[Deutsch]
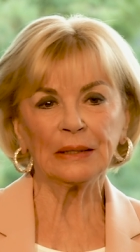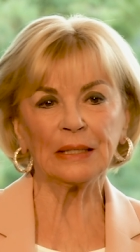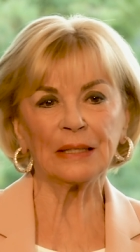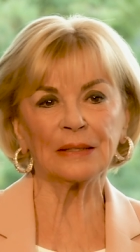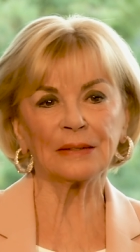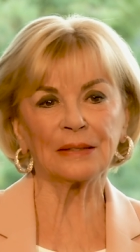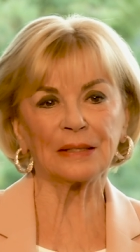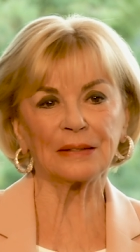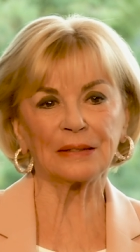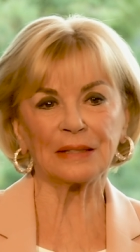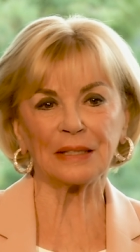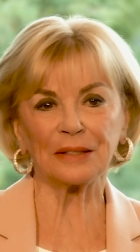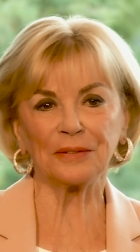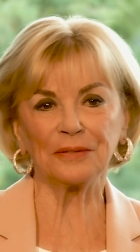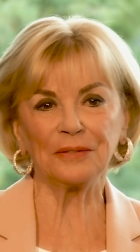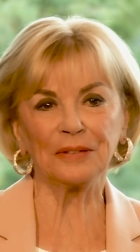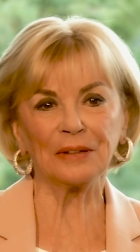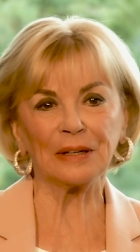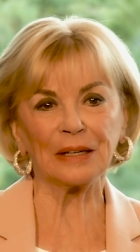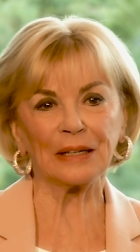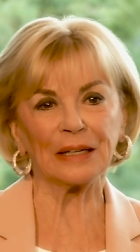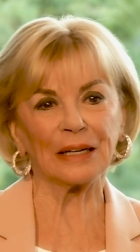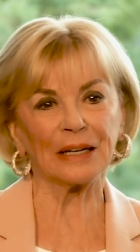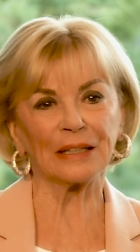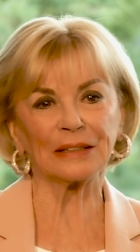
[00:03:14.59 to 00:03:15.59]
den sie sich
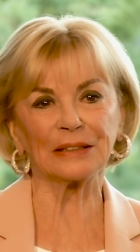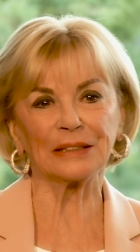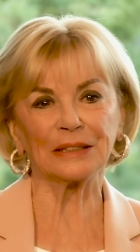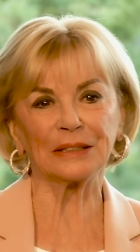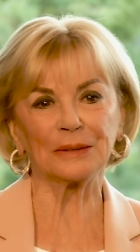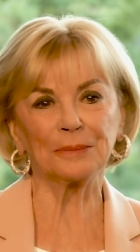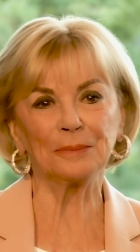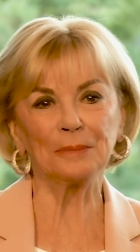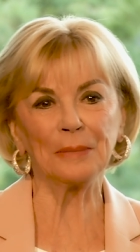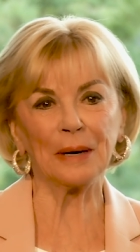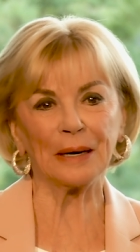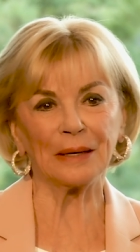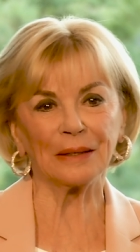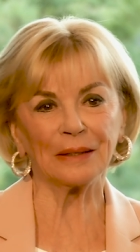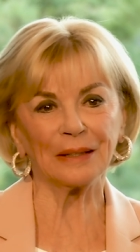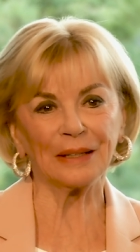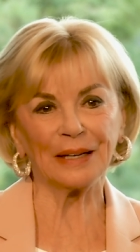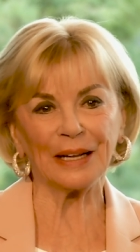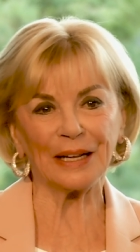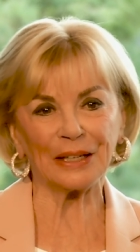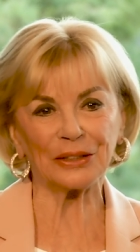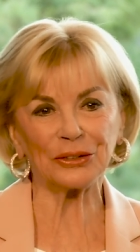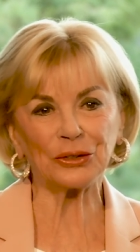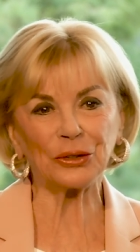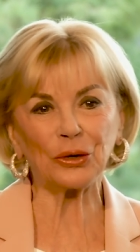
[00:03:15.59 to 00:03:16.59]
vielleicht
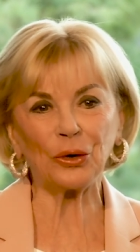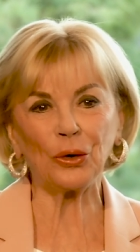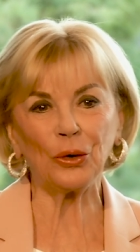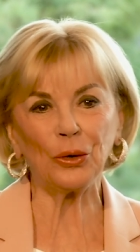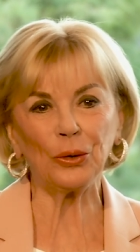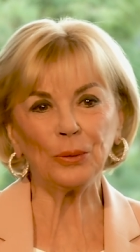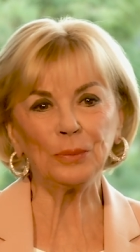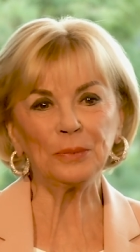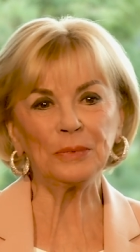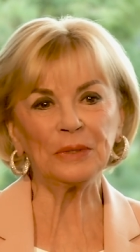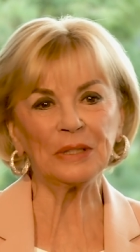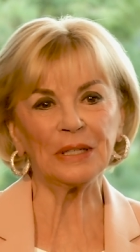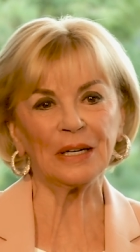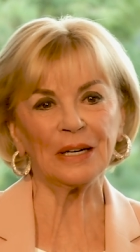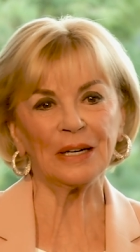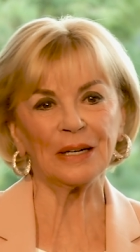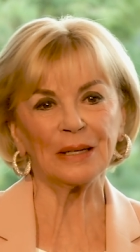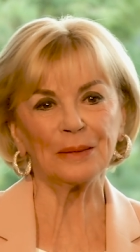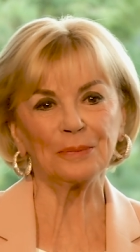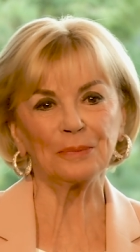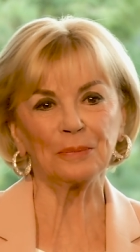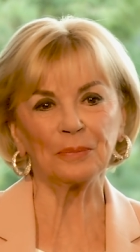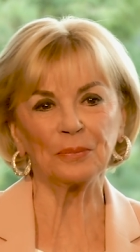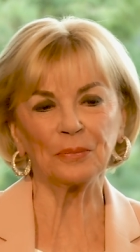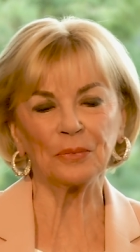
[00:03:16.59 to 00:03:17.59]
mal erträumt
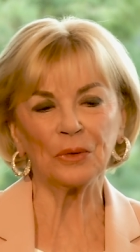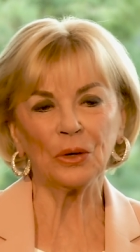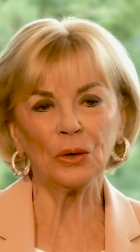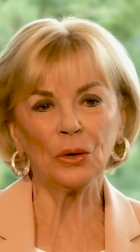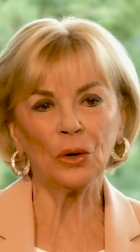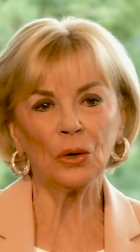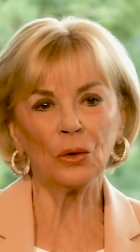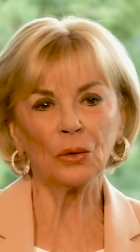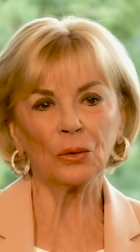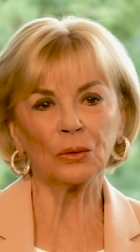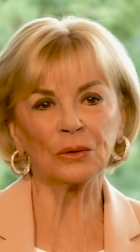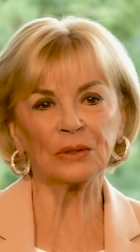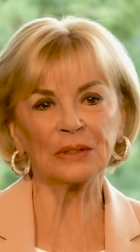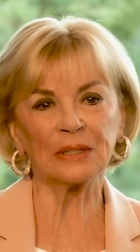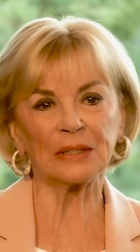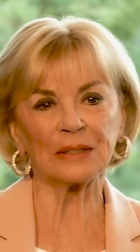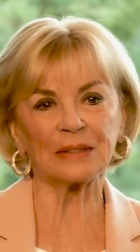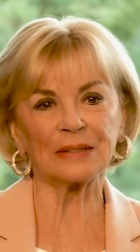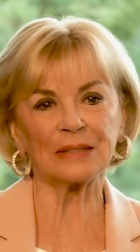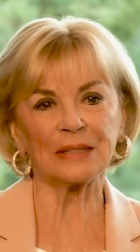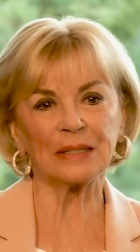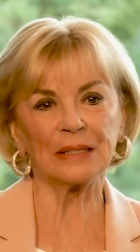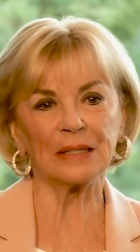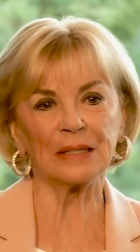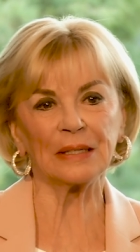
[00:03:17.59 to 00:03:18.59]
haben und
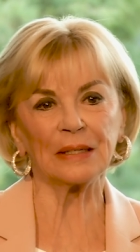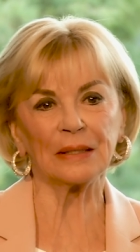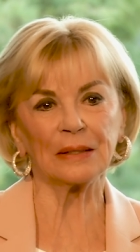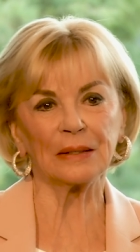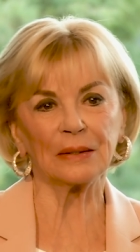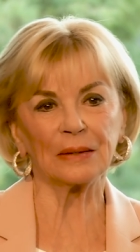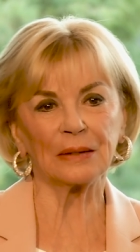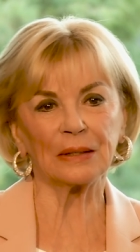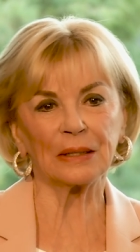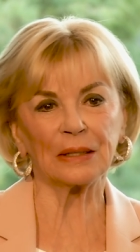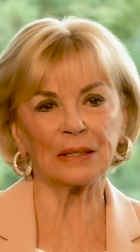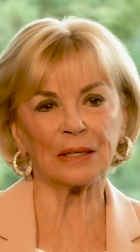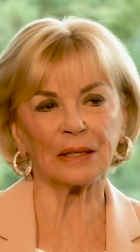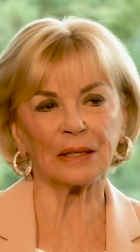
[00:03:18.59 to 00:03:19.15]
dass sie